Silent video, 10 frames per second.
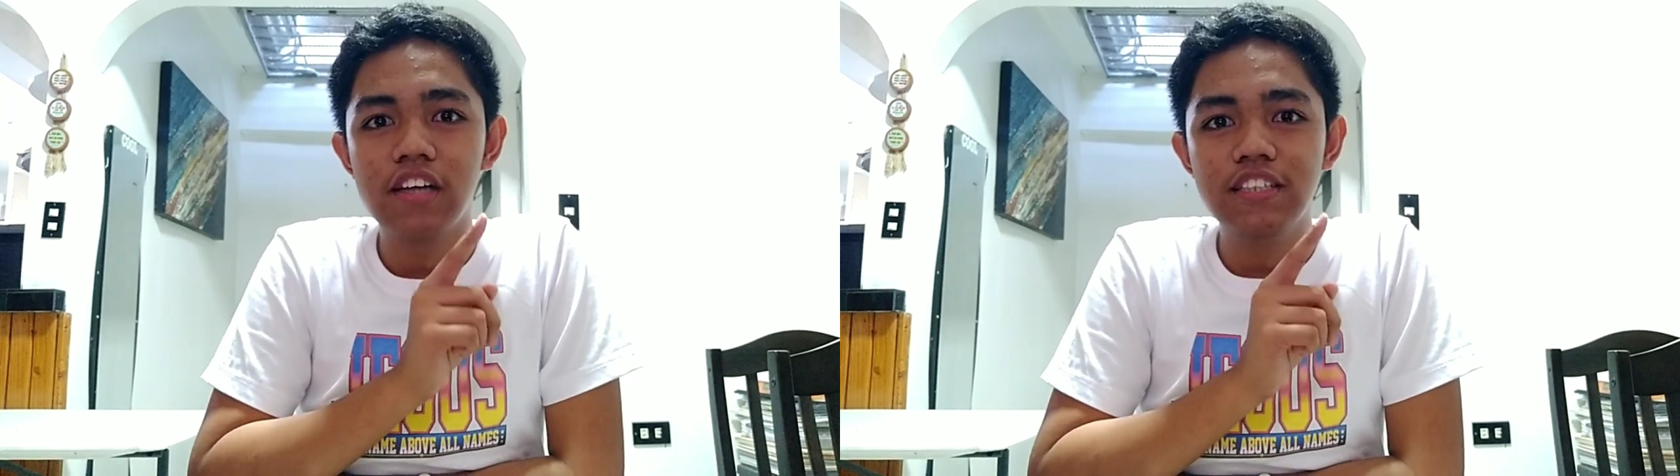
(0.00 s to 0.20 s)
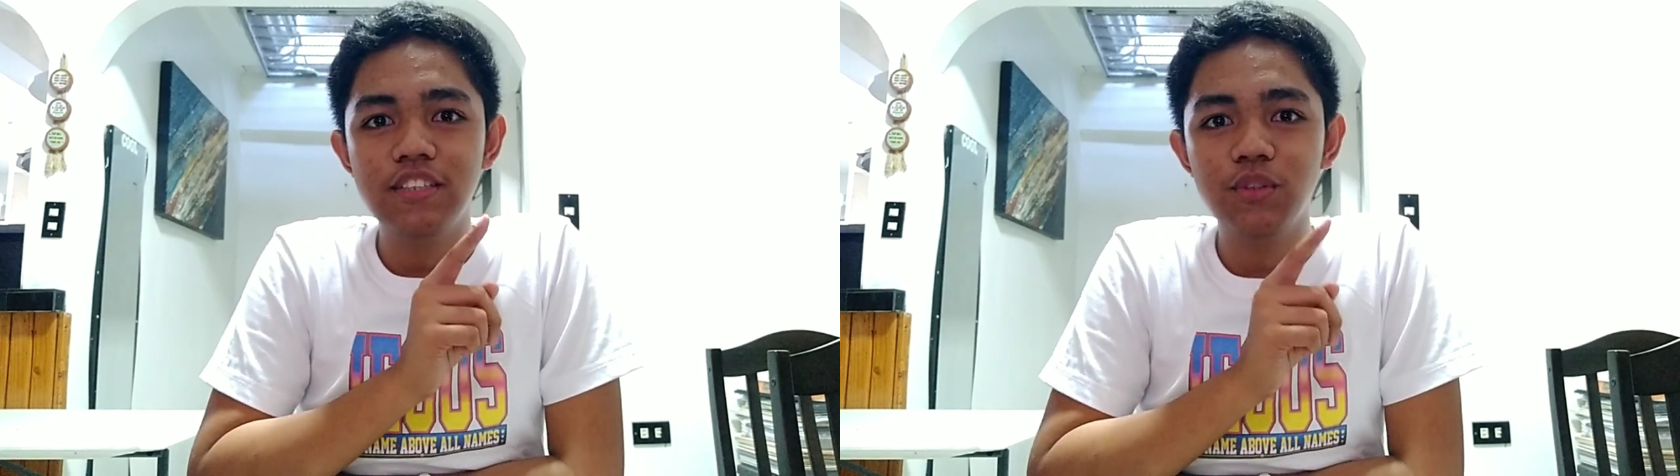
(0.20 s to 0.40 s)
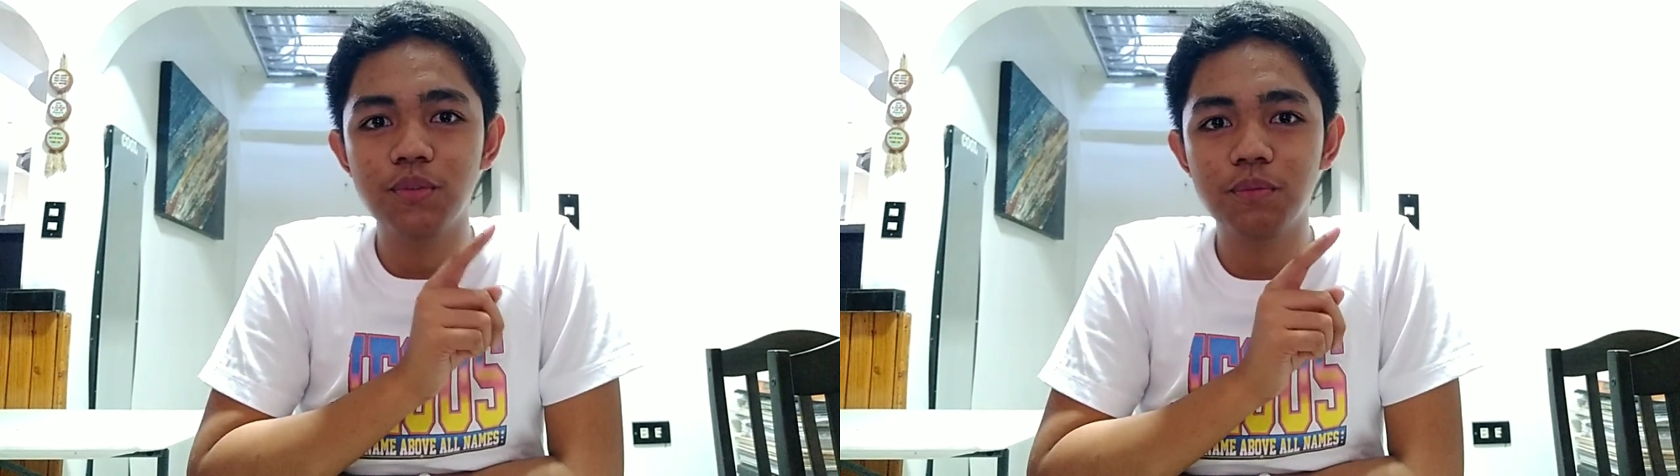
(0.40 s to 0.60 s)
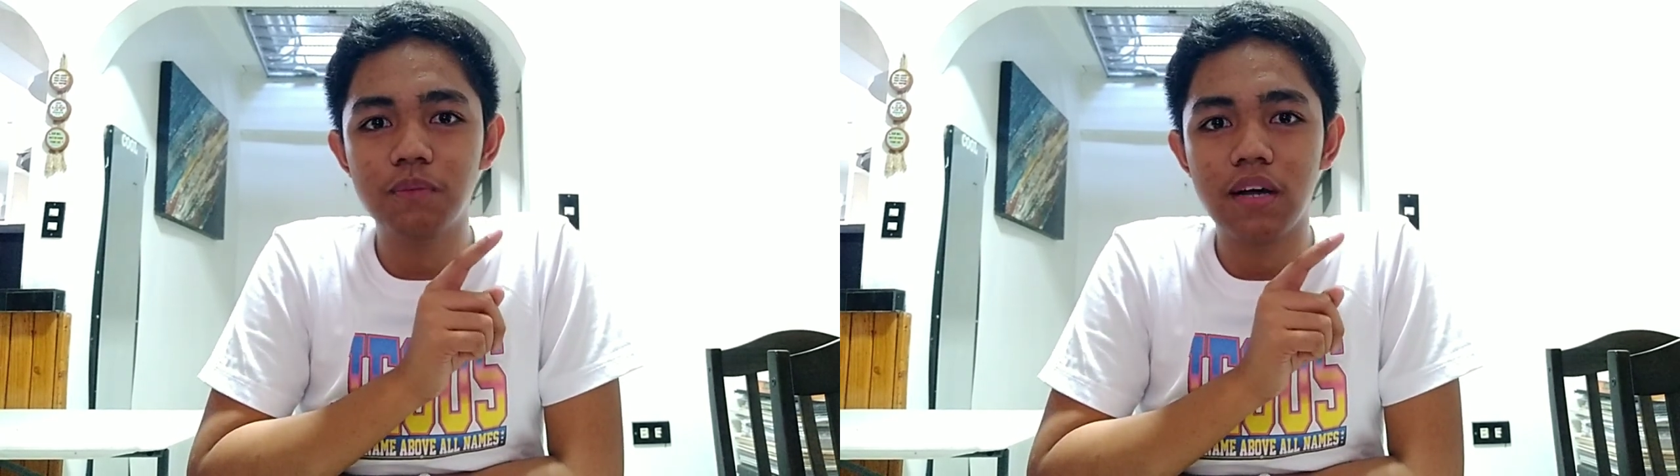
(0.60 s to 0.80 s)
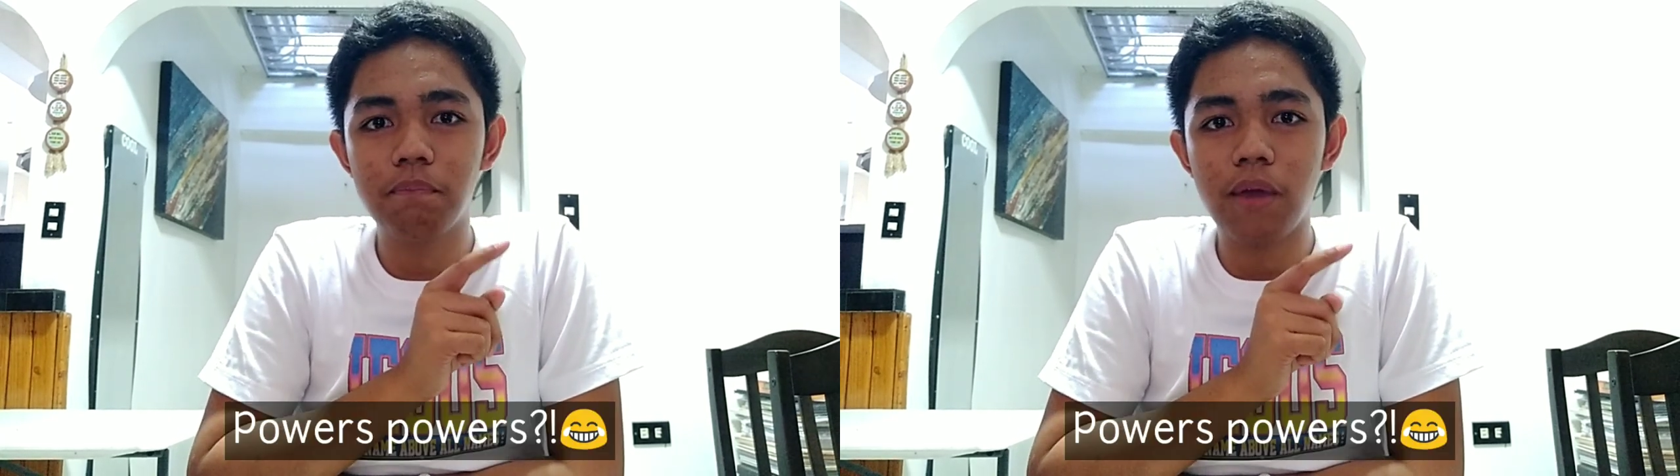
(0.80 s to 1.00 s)
Yung
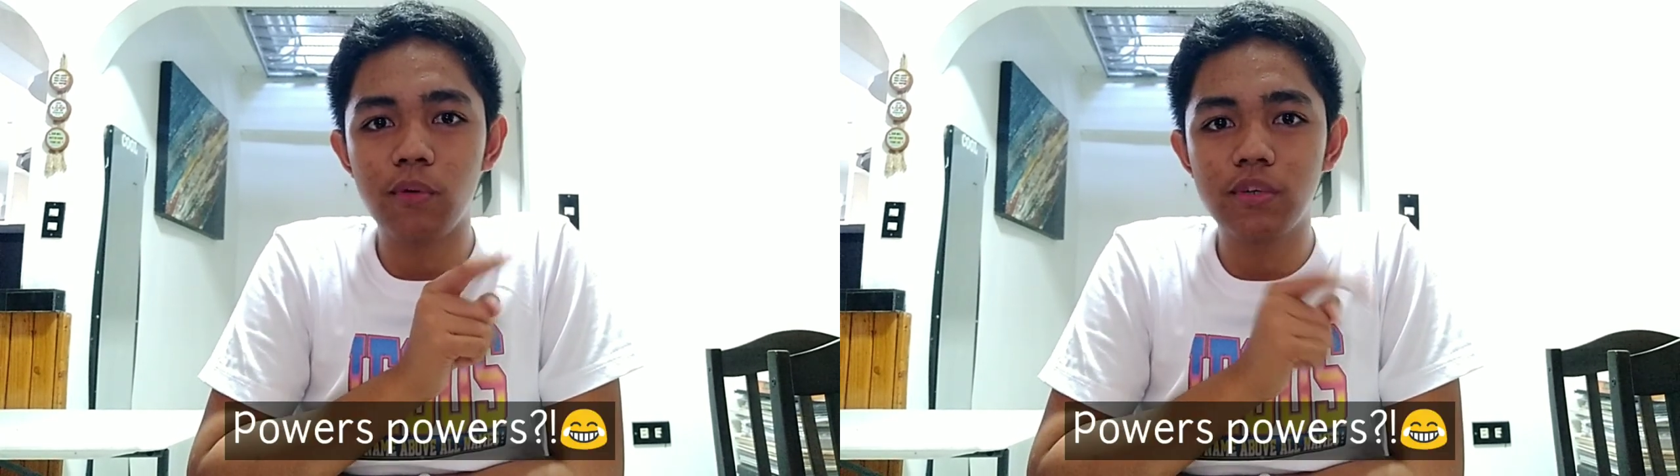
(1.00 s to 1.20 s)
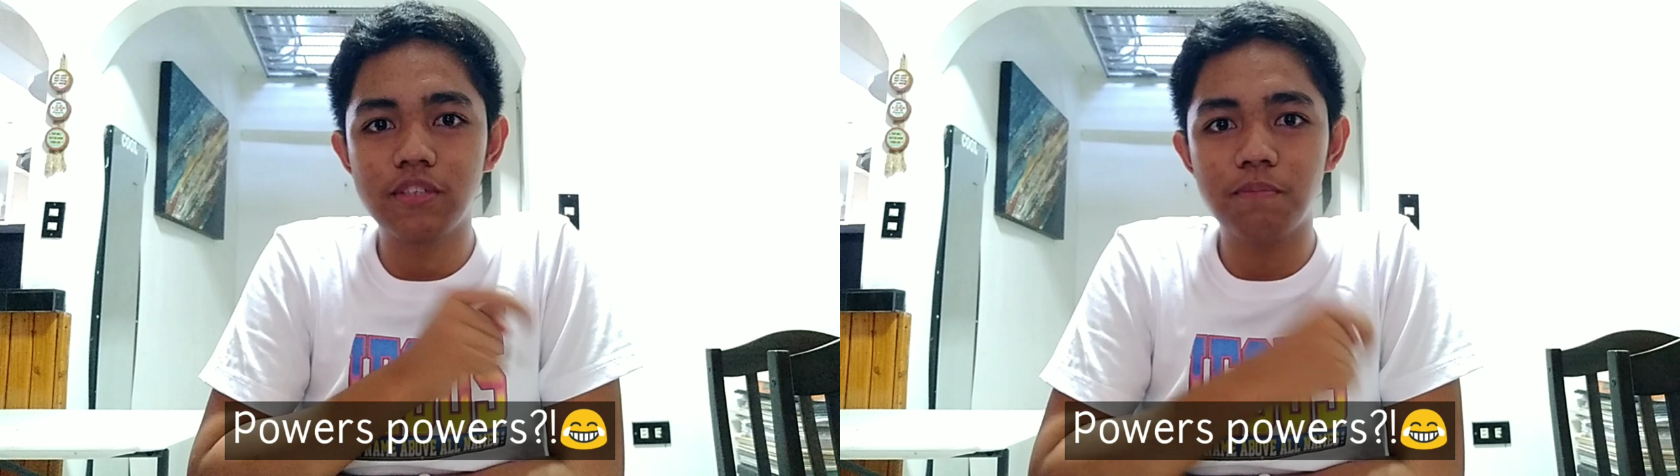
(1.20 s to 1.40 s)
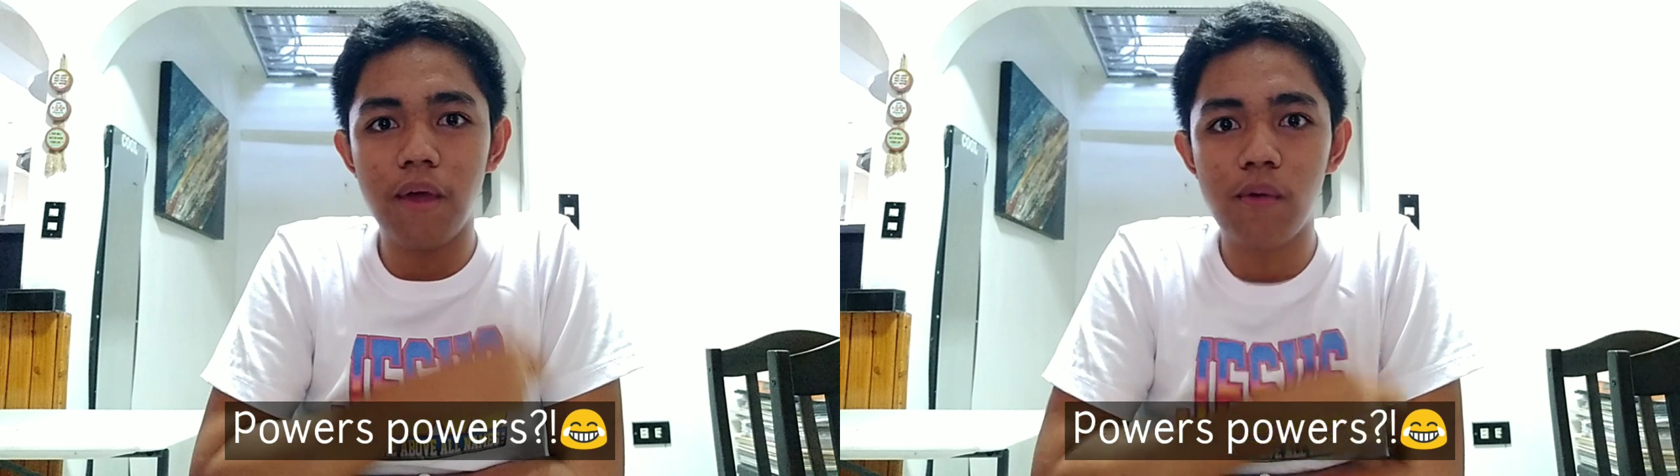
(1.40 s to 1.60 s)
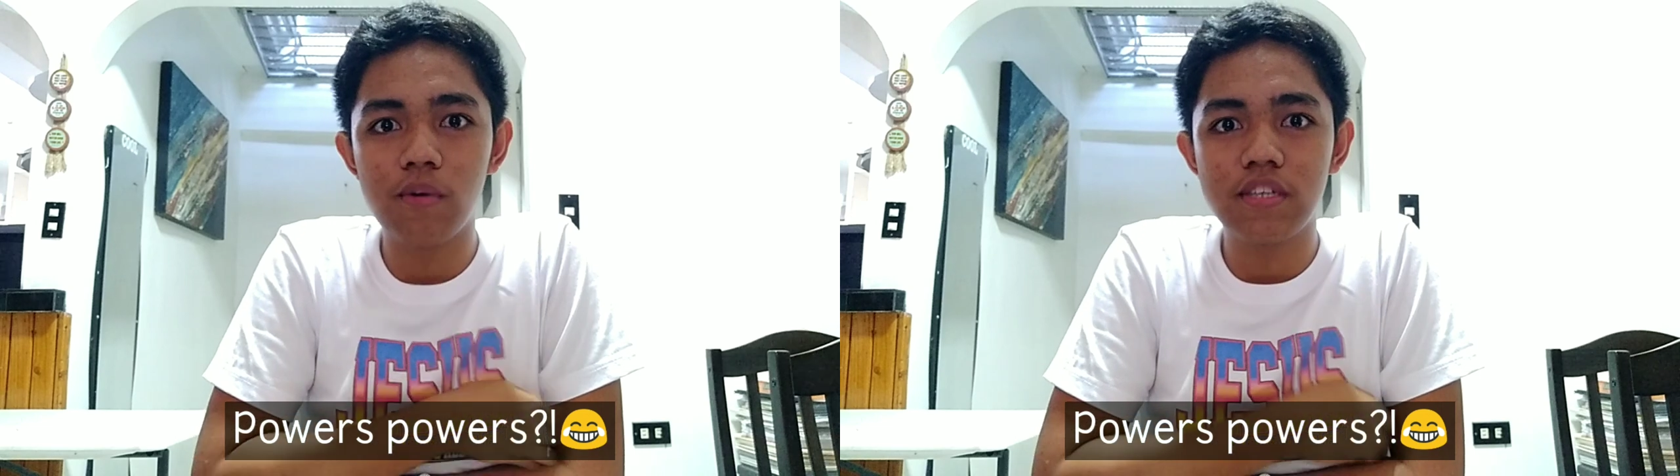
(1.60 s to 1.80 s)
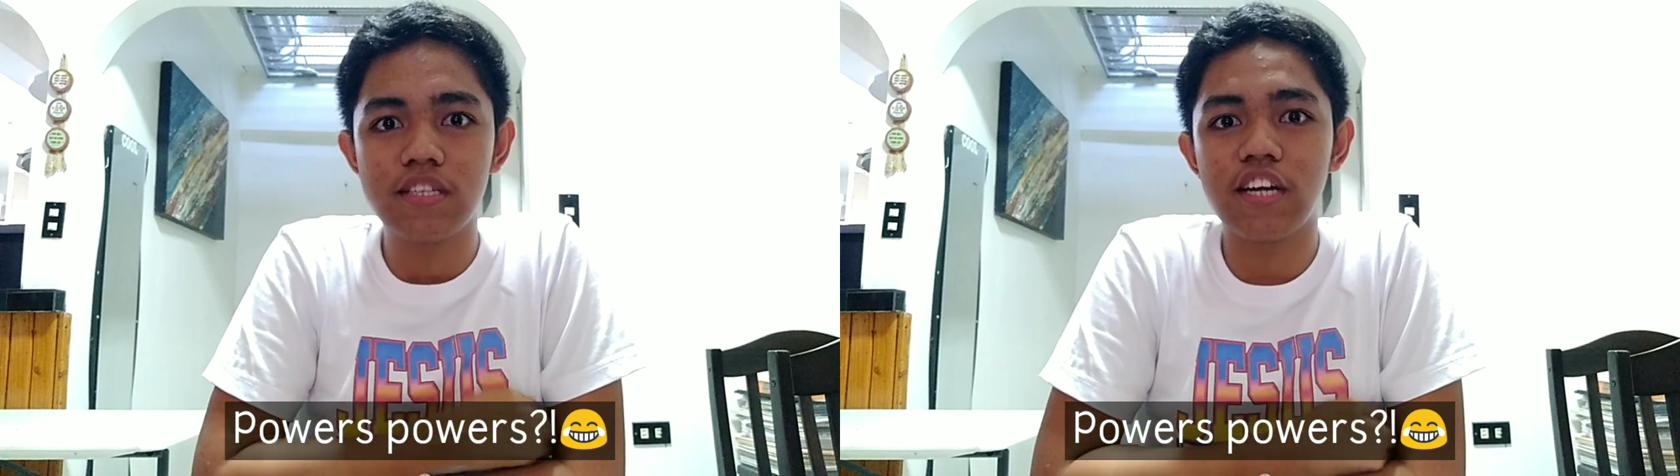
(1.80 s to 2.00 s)
mga
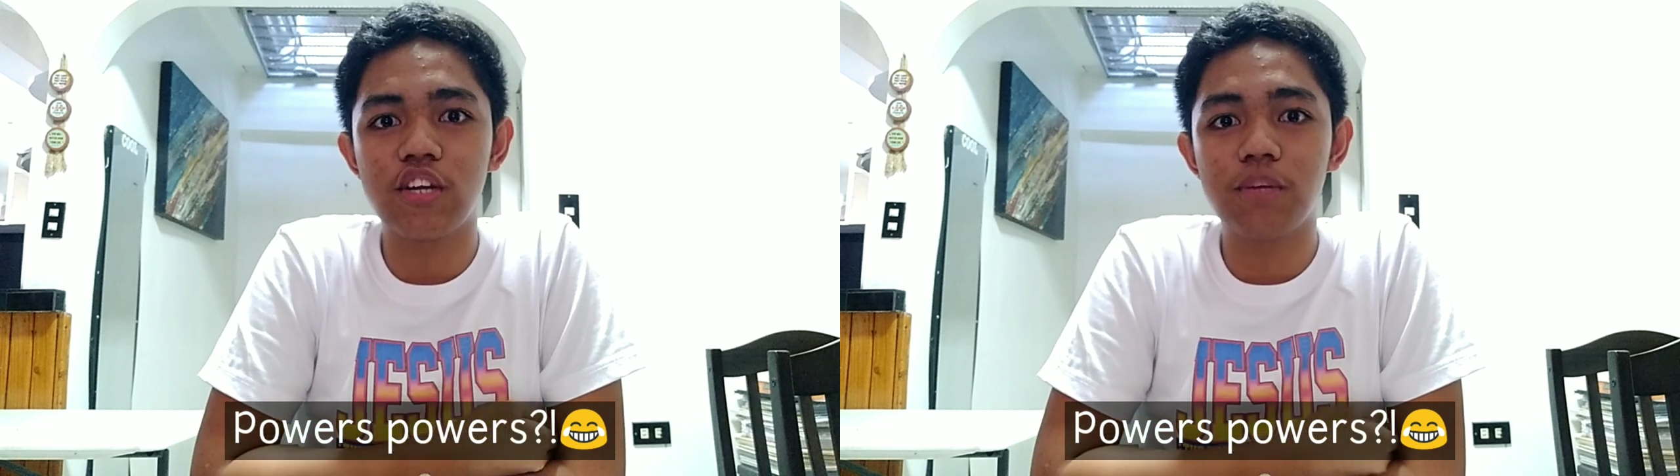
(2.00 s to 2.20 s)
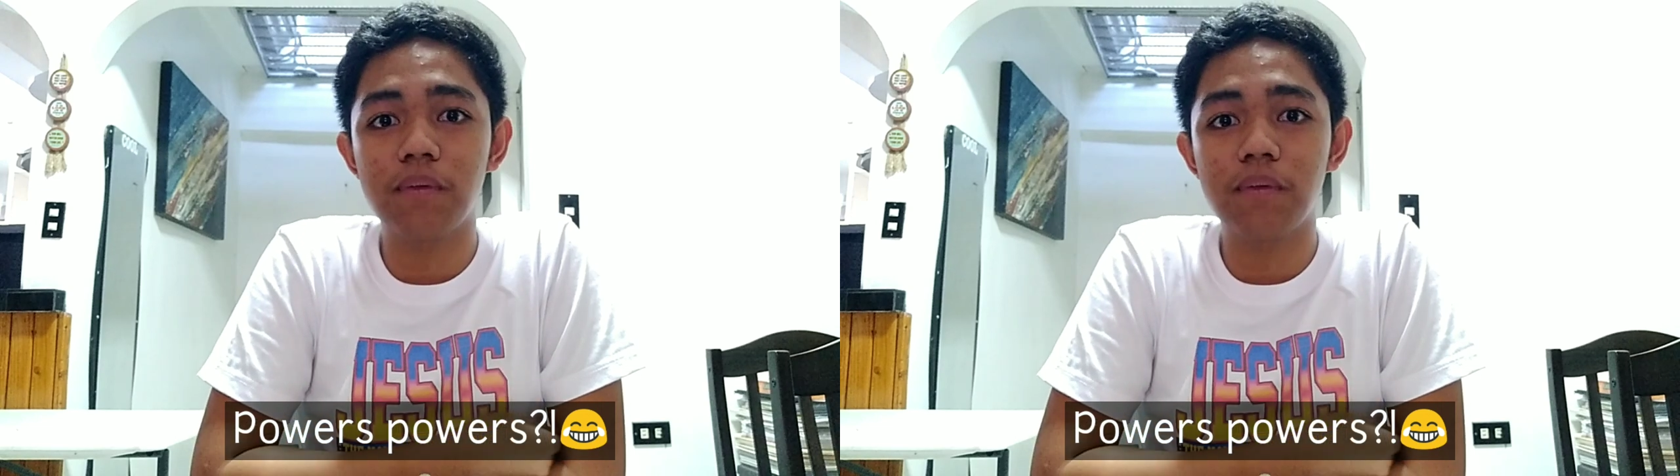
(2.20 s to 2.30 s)
powers-powers na ganun.